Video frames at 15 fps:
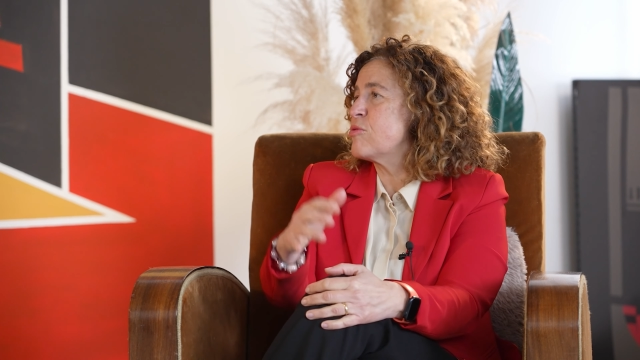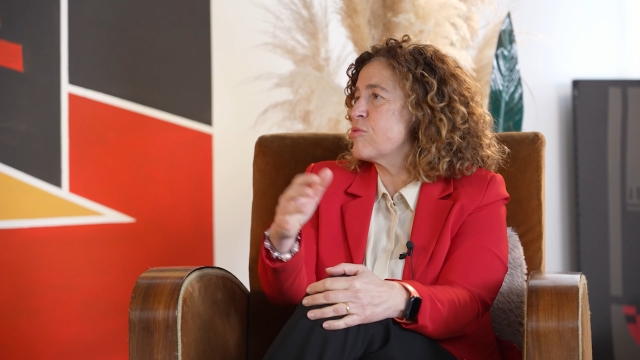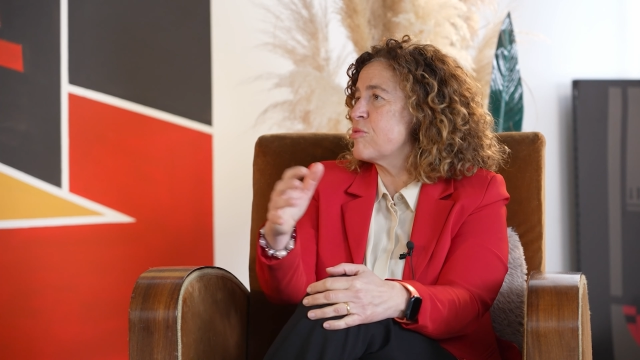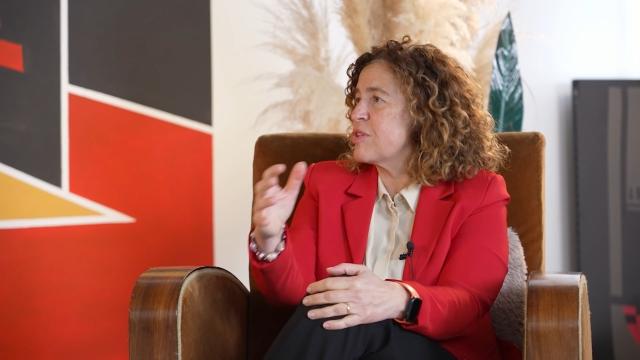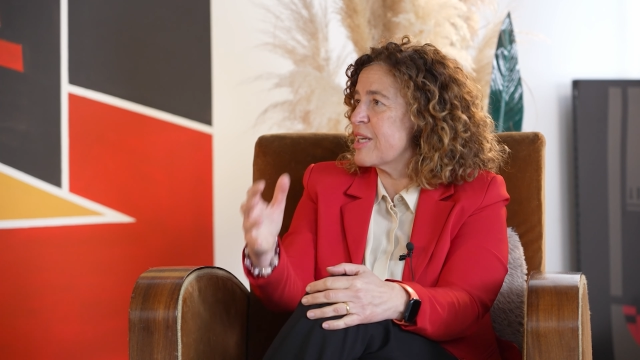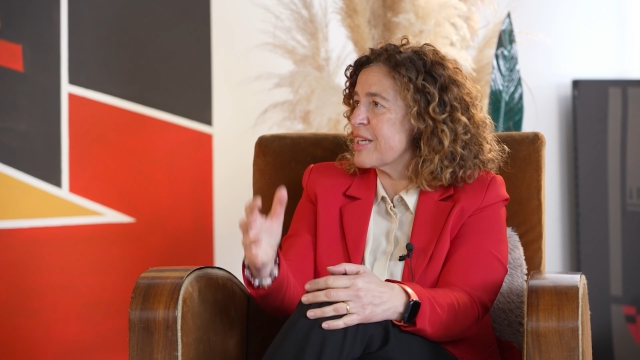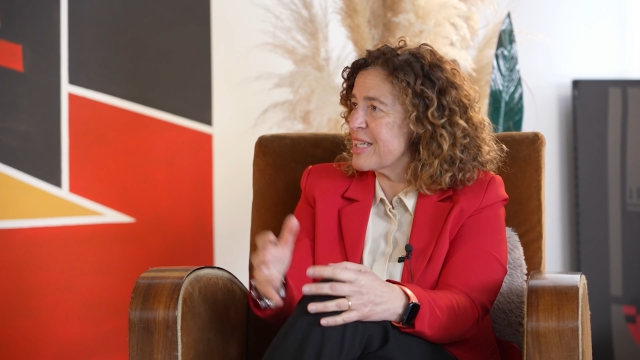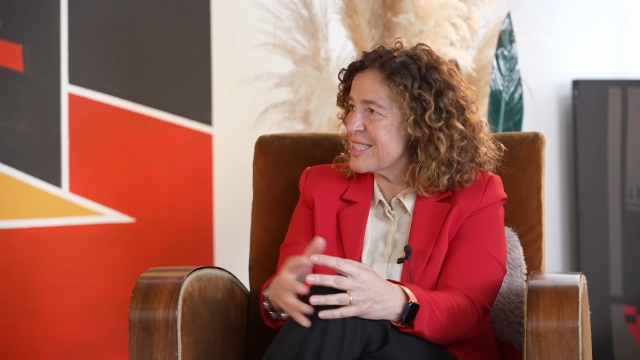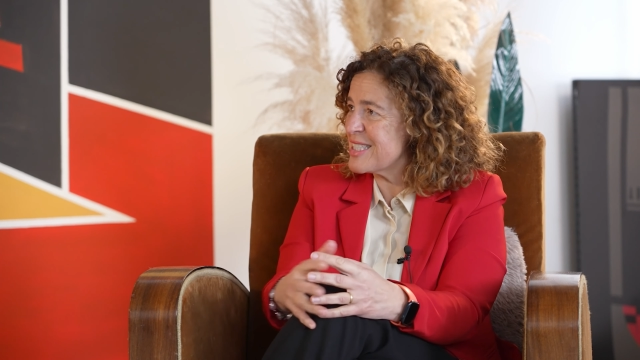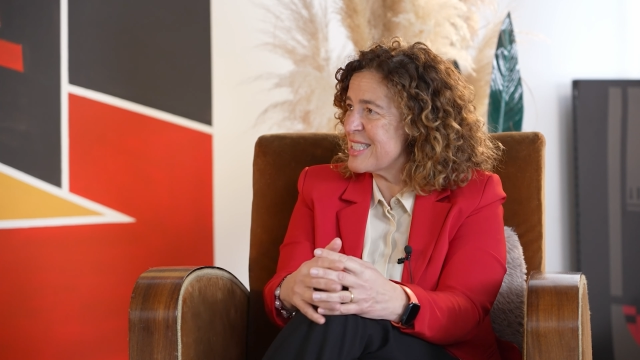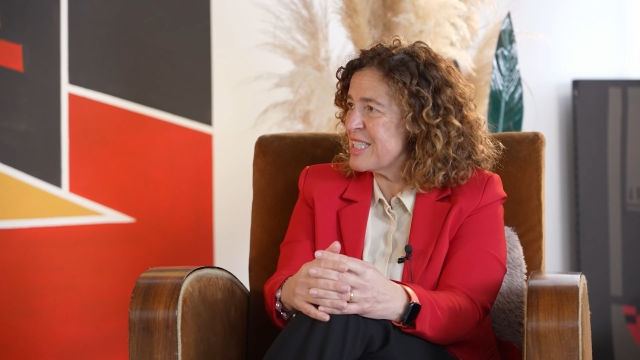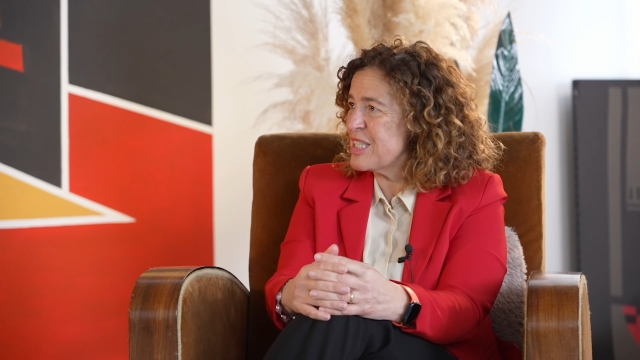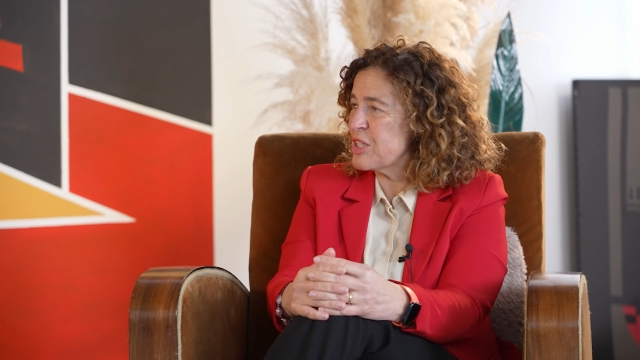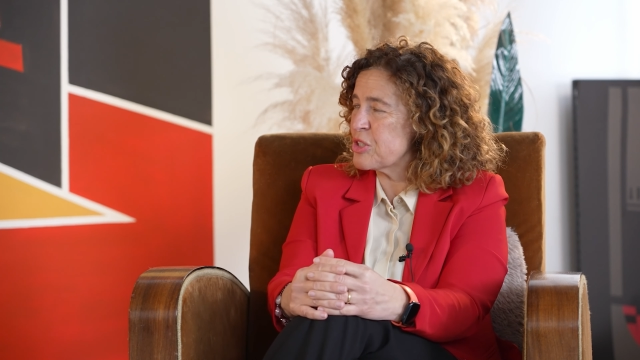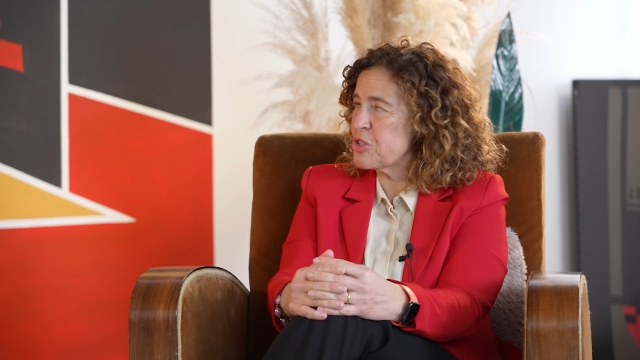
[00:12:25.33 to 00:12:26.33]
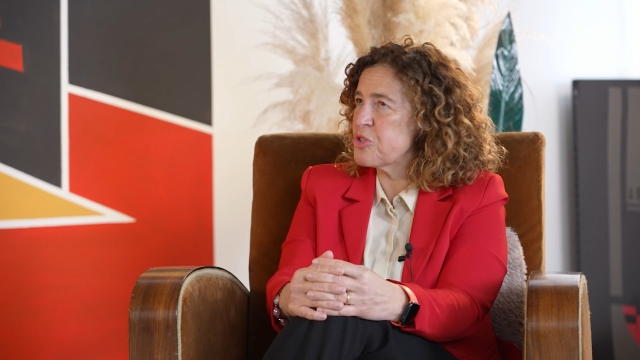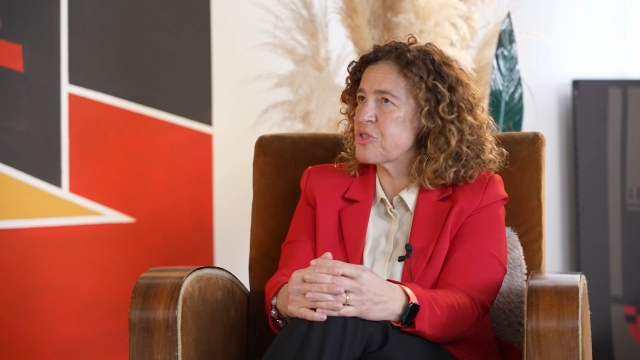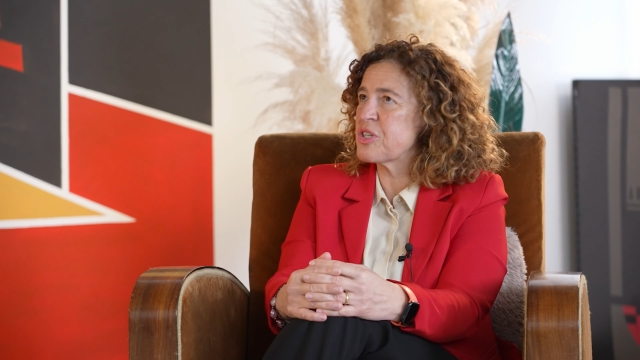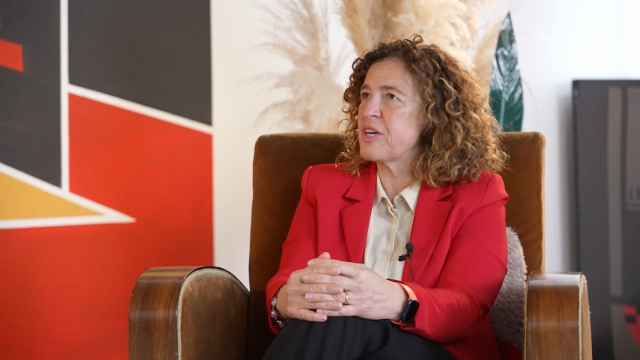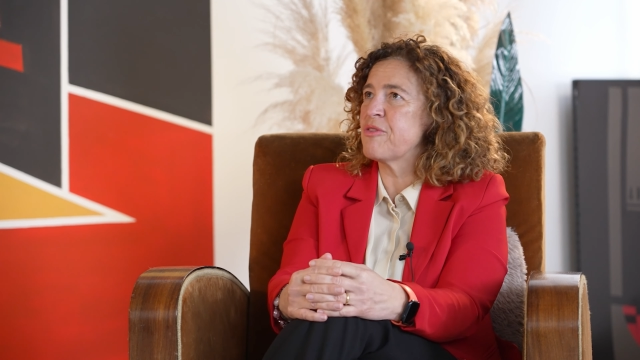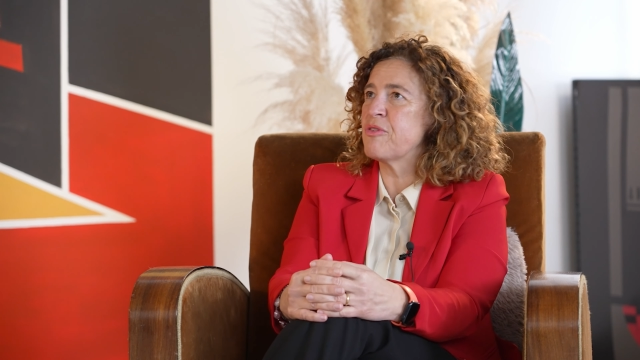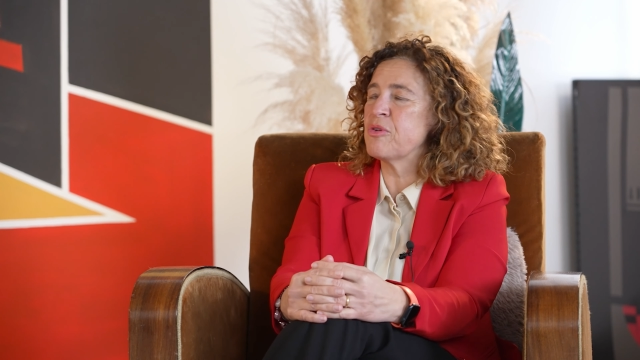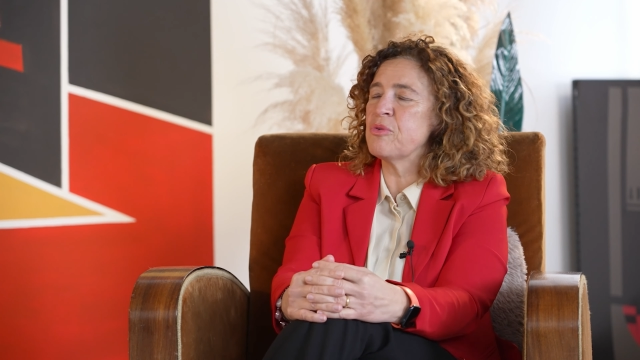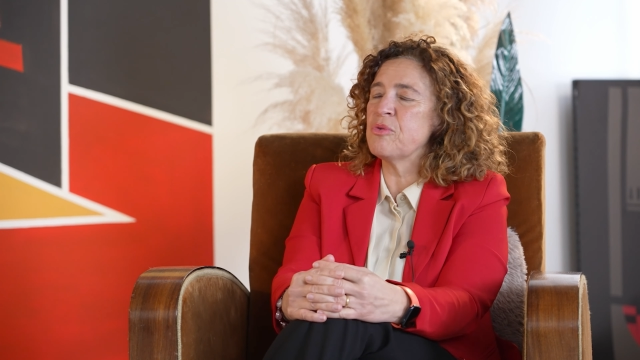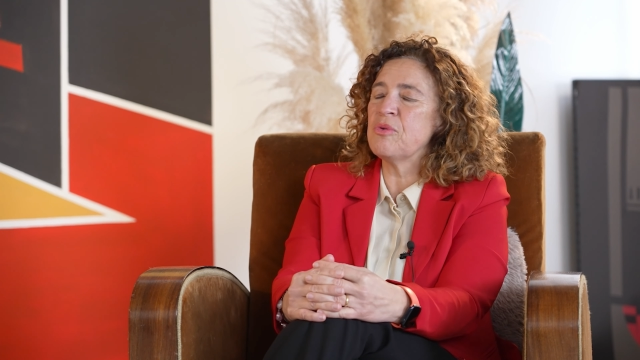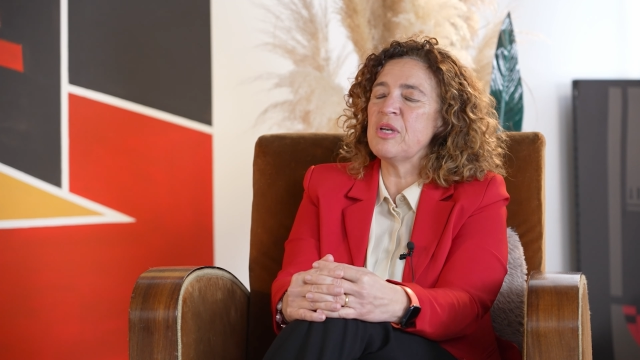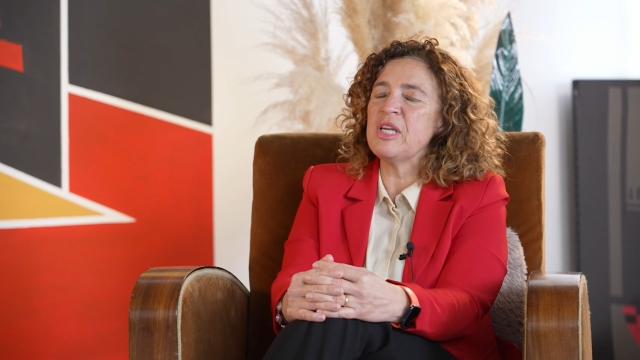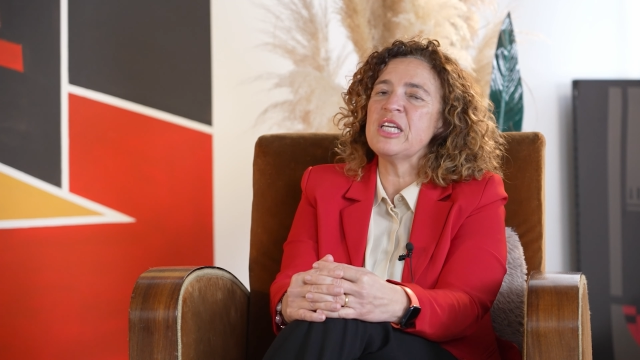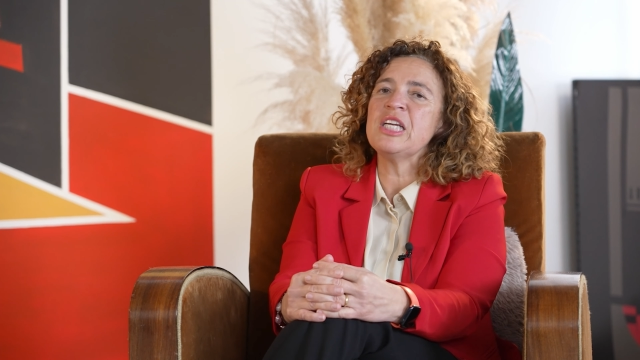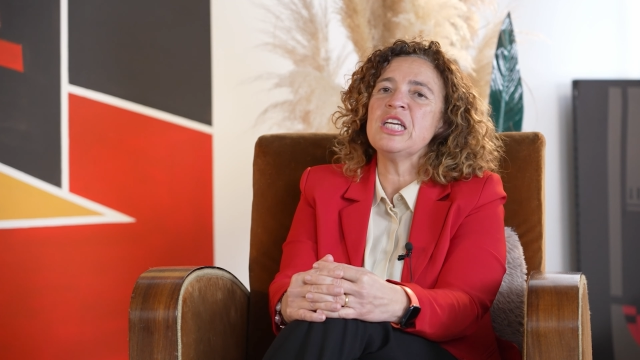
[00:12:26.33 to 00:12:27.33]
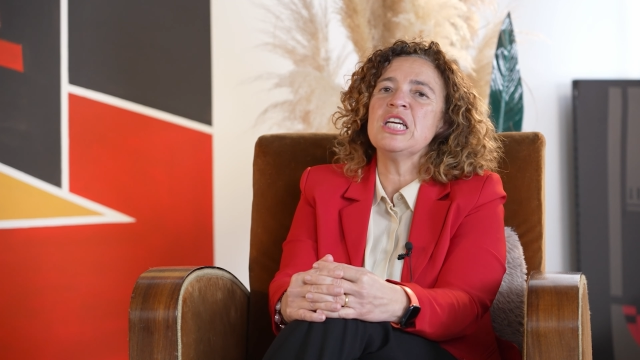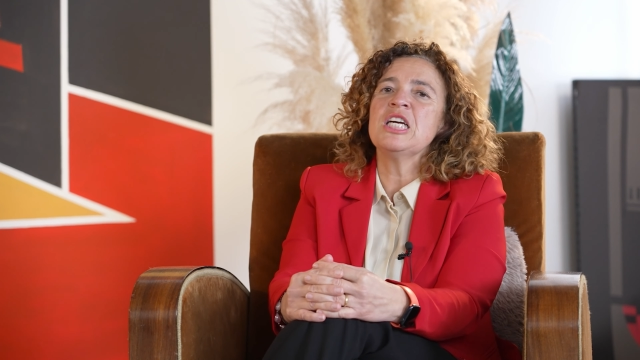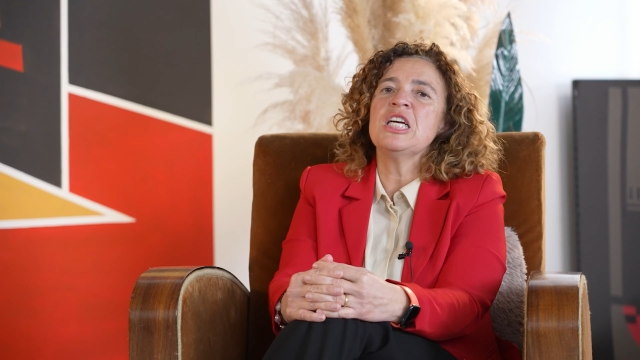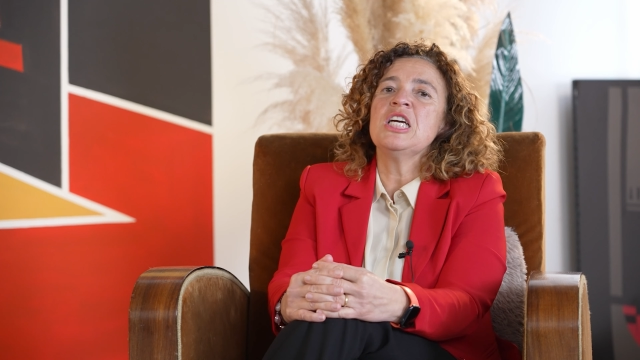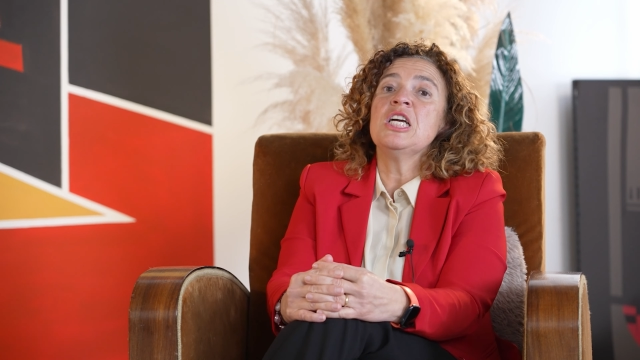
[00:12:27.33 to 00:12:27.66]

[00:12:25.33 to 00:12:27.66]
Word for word: tutti i ragazzini che giocavano lì.